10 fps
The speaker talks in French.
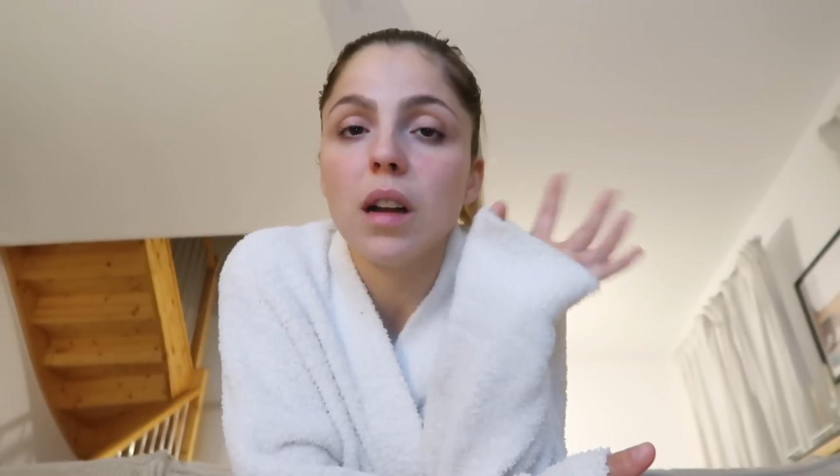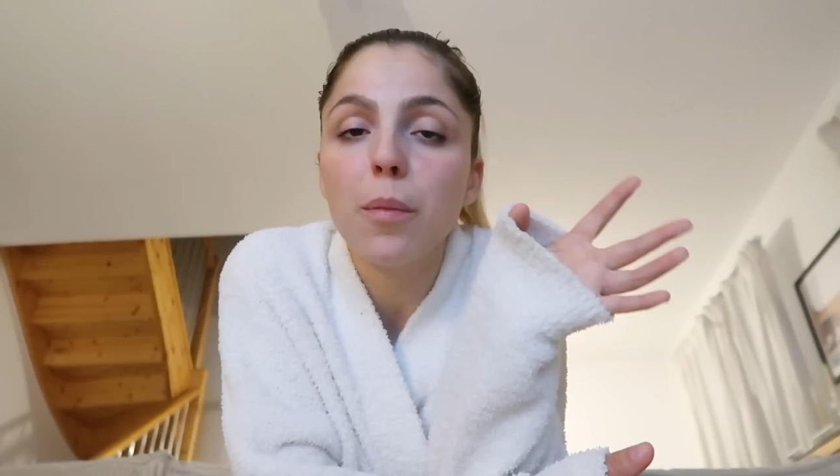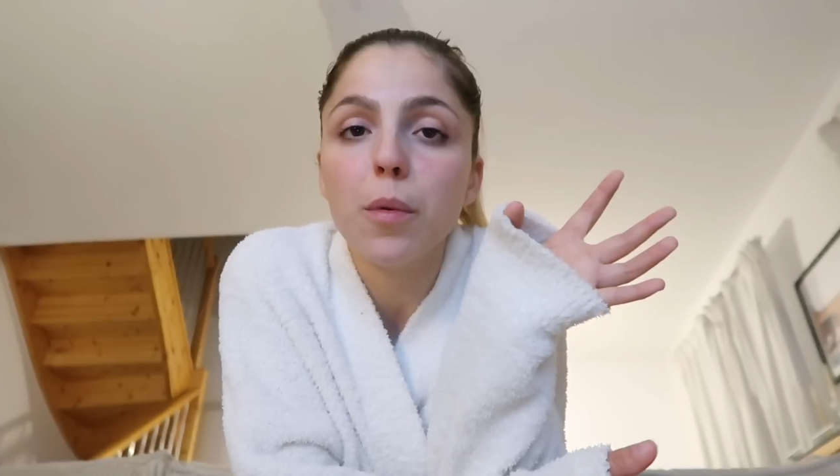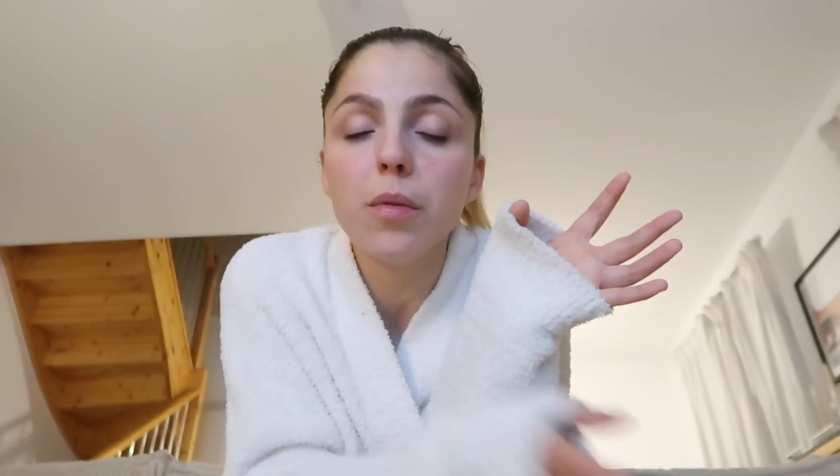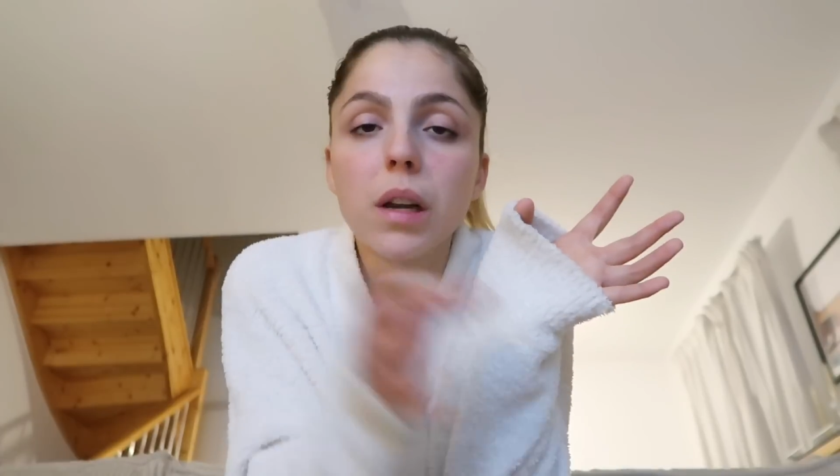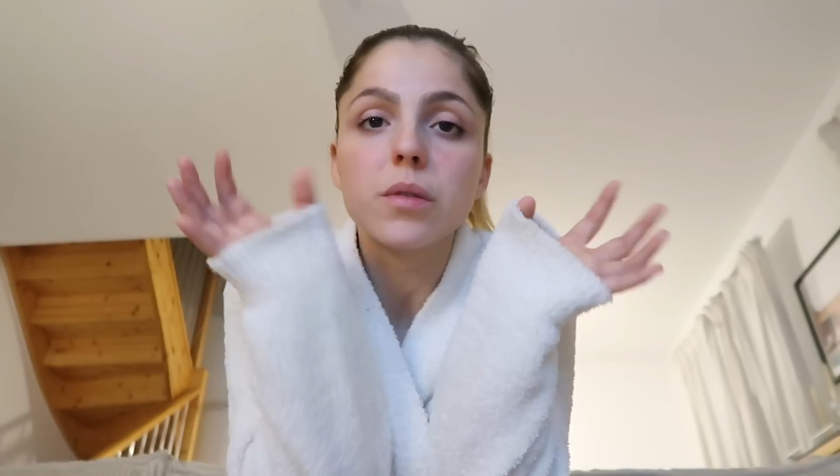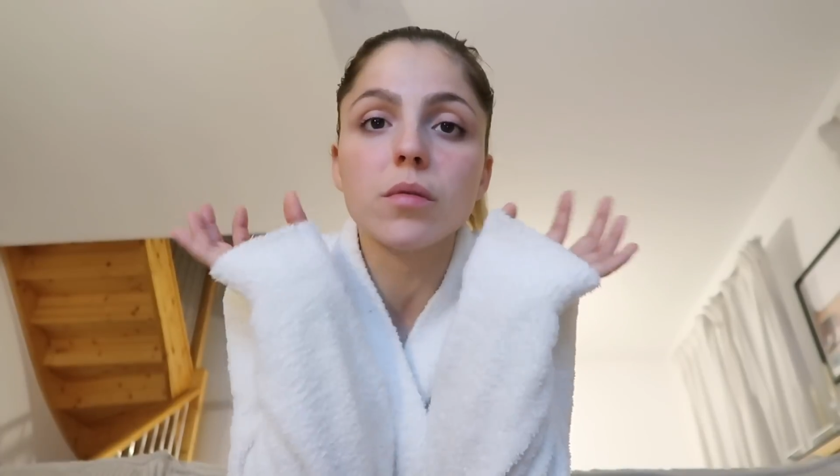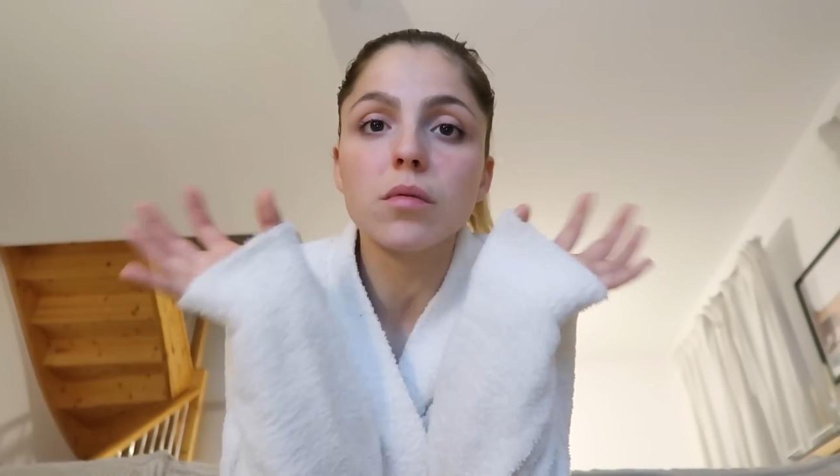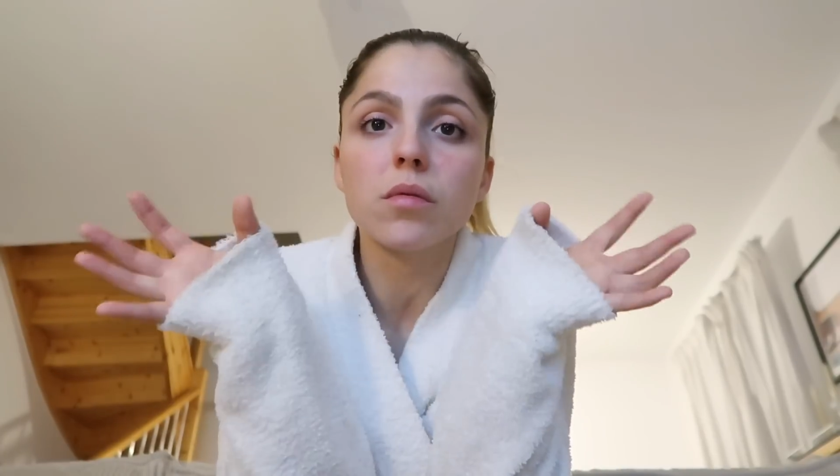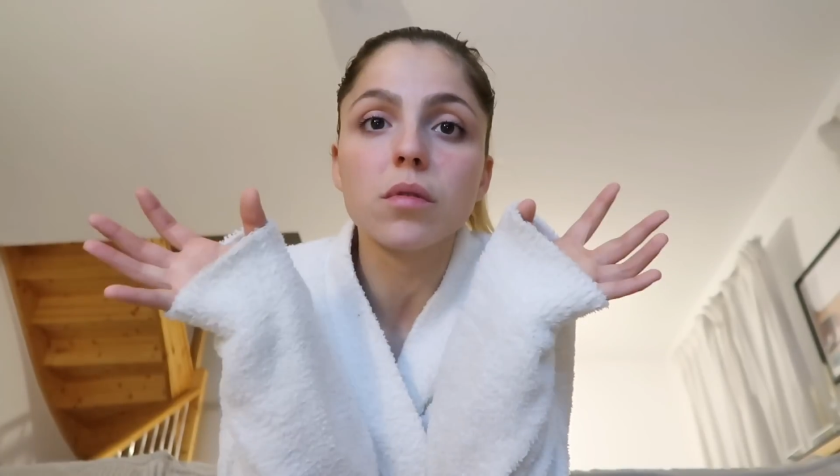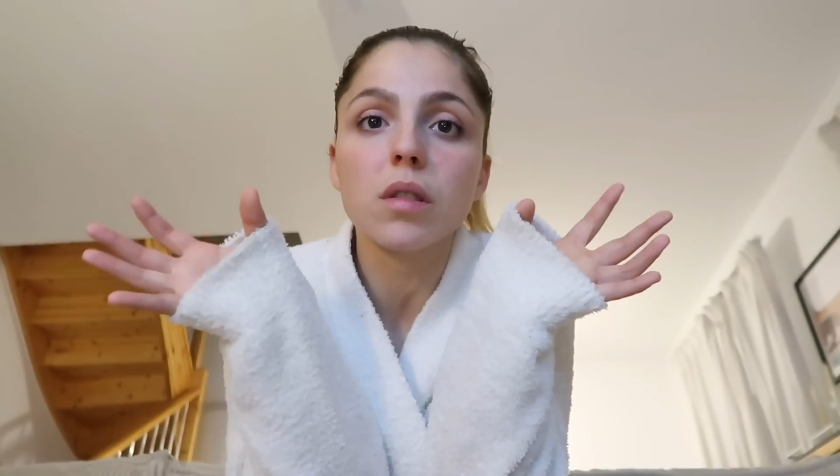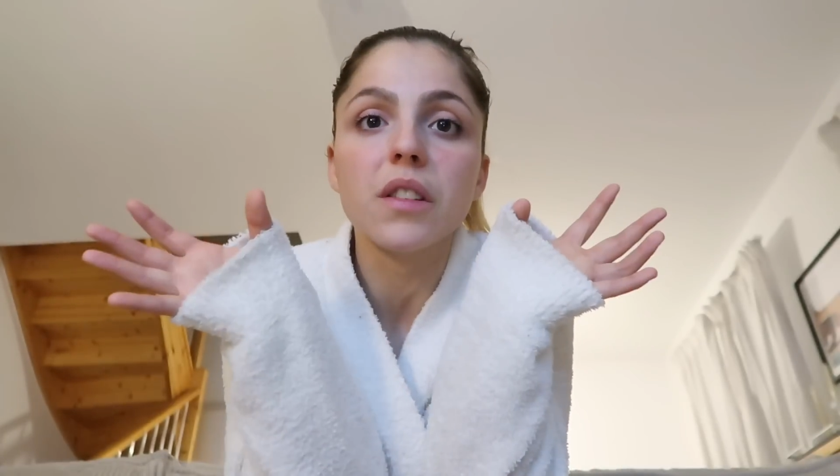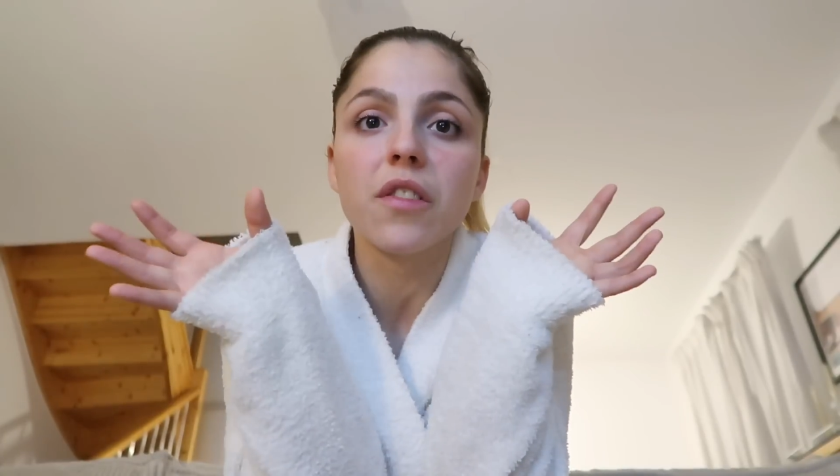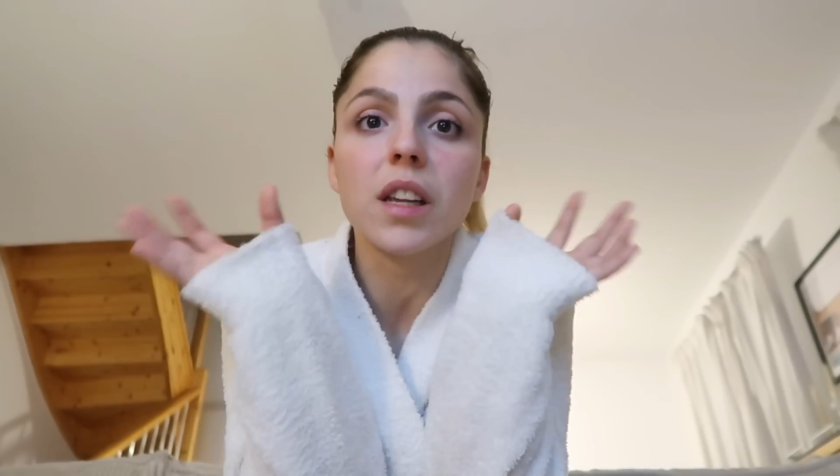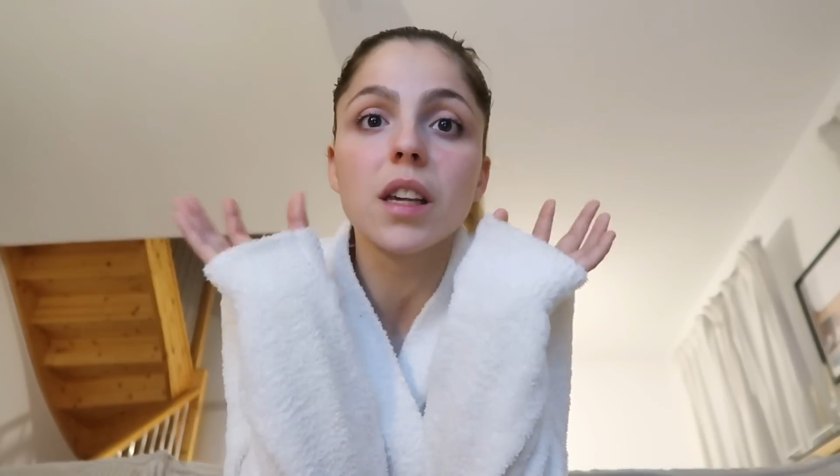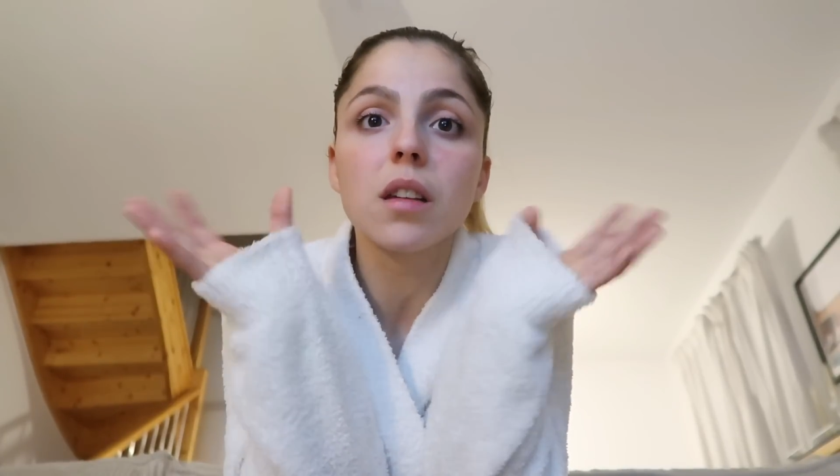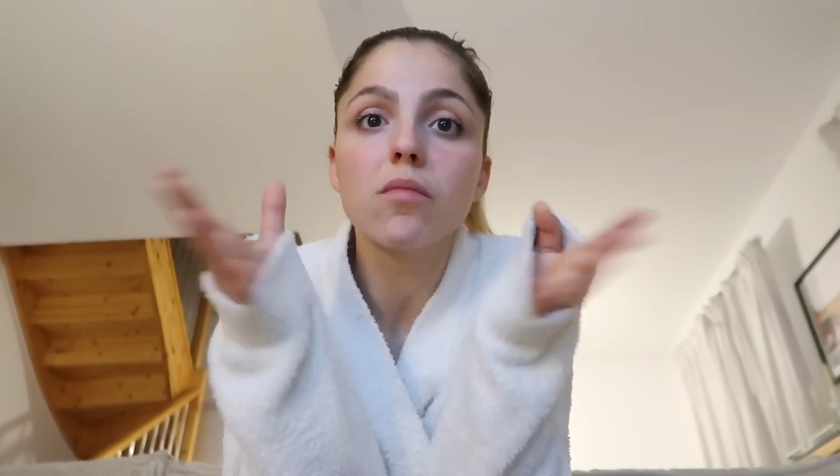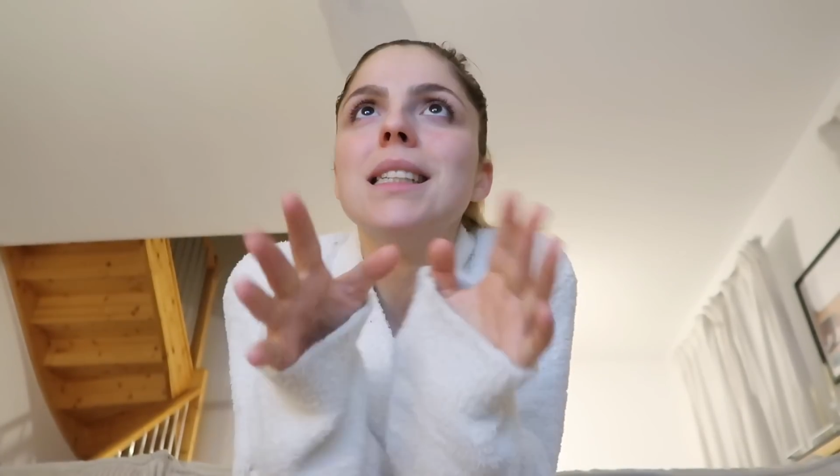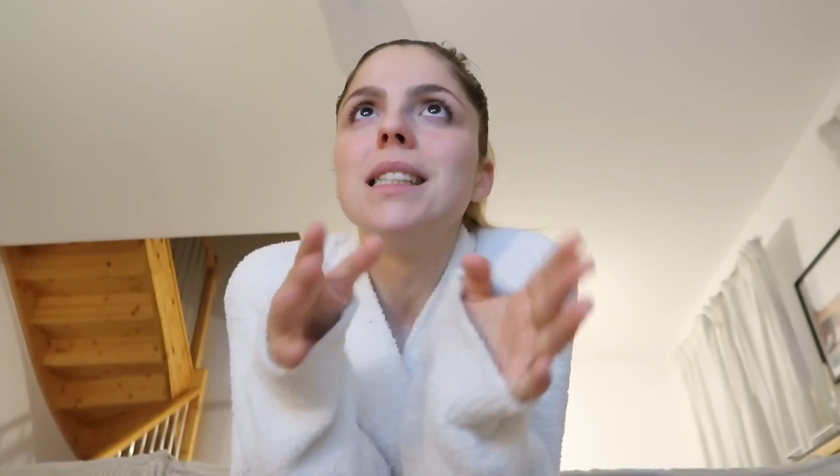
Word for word: la population contre les flics,